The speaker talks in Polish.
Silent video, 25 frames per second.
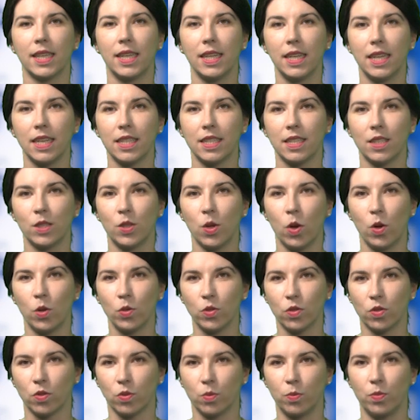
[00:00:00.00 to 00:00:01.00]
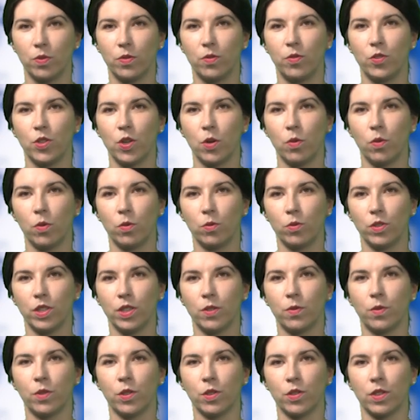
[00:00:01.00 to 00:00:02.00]
Kilkaset osób wzięło
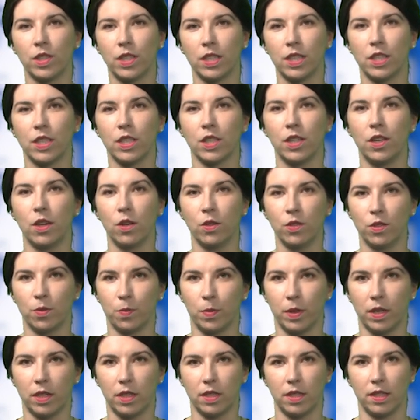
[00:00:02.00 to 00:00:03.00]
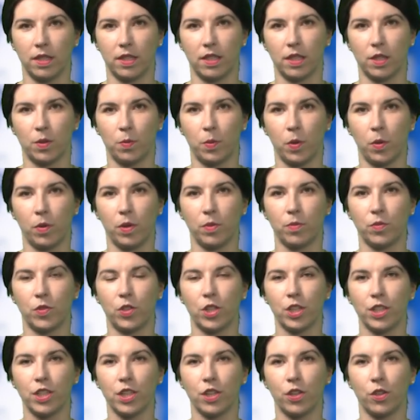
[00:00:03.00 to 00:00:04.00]
udział w koncercie gospel z
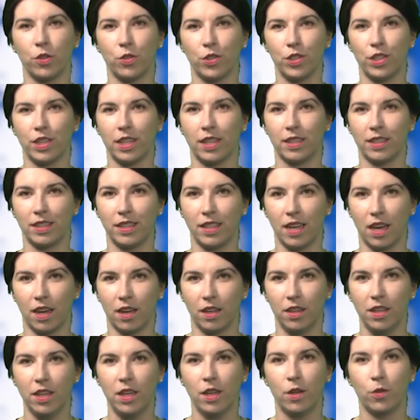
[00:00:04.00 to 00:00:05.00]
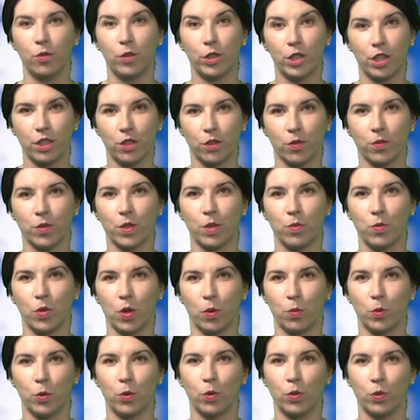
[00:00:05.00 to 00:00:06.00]
zespołem Trzecia Godzina Dnia w
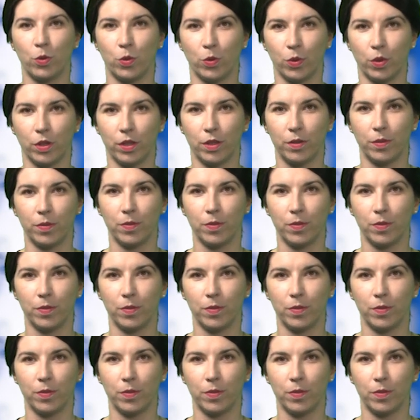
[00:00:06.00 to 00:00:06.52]
Chrzanowskim Domu Kultury.